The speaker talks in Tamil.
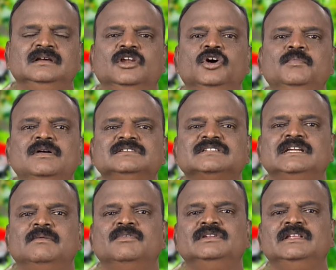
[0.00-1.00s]
லவ் பேர்ட்ஸுக்கு
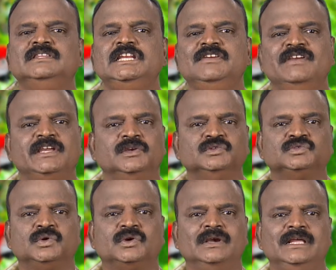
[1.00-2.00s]
நம்ம வந்து தீனி வைக்கணும்னு
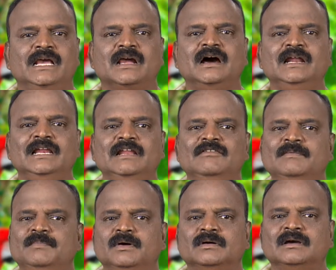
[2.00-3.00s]
சொல்கிறோம் இல்லையா காலையில்
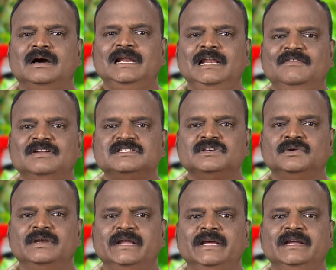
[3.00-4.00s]
வைப்போம் காலையில் வச்ச உடனே